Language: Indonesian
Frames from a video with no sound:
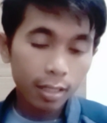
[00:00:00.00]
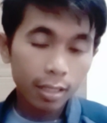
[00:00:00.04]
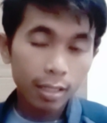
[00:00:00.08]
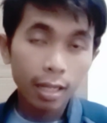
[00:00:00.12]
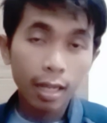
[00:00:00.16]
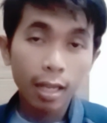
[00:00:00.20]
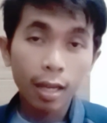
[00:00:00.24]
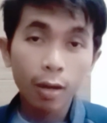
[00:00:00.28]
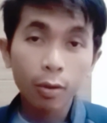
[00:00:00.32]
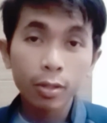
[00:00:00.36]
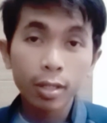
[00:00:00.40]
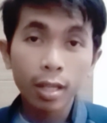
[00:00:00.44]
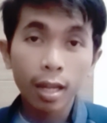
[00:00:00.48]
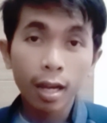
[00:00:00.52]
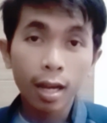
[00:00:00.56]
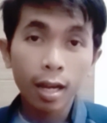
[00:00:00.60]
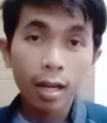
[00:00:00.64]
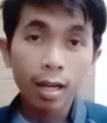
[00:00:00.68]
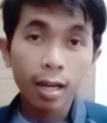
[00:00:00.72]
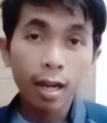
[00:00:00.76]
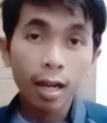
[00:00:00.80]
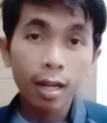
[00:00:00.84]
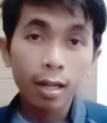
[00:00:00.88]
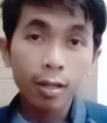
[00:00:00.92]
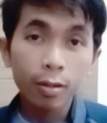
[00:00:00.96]
saya
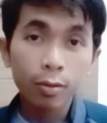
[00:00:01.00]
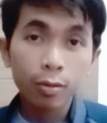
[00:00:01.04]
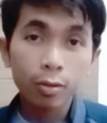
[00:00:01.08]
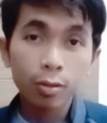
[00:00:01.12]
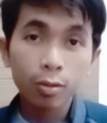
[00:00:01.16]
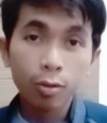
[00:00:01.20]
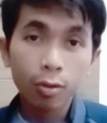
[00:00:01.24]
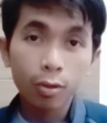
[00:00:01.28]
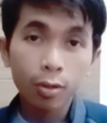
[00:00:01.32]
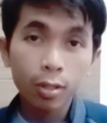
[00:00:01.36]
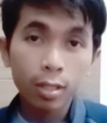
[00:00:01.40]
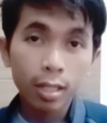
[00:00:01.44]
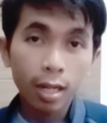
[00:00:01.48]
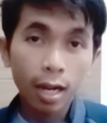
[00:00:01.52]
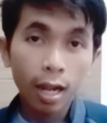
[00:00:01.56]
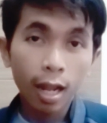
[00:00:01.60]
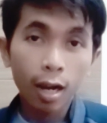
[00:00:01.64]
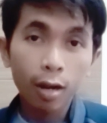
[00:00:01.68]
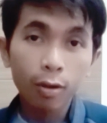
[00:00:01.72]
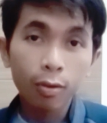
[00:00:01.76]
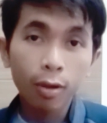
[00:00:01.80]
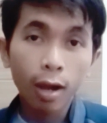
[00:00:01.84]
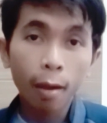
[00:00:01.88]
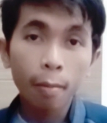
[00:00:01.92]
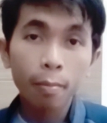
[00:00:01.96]
usahakan untuk
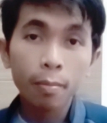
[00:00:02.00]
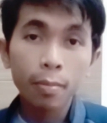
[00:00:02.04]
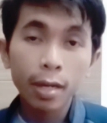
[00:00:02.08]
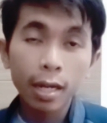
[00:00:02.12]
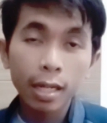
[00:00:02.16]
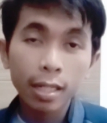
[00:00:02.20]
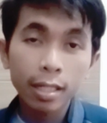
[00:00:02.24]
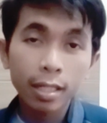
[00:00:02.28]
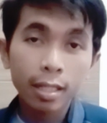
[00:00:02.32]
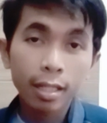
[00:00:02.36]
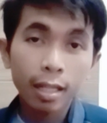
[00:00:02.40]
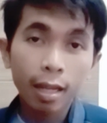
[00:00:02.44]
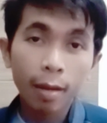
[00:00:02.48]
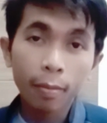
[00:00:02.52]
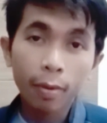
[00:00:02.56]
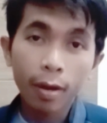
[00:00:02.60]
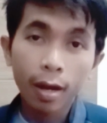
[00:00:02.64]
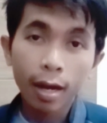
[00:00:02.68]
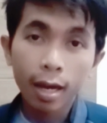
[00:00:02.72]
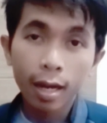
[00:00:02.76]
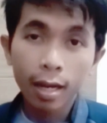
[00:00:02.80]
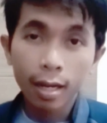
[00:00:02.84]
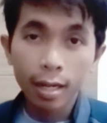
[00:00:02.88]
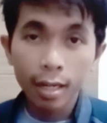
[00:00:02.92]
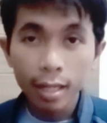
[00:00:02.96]
selalu update
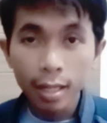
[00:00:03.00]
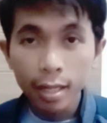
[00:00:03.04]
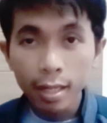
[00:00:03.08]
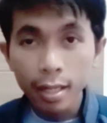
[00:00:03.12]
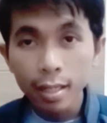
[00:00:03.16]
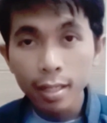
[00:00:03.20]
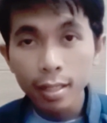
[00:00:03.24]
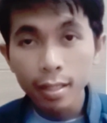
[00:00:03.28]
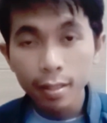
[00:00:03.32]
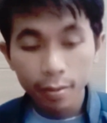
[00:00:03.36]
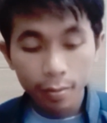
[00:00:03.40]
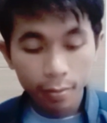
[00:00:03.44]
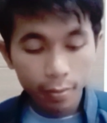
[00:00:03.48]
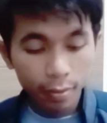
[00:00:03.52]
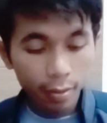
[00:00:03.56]
setiap hari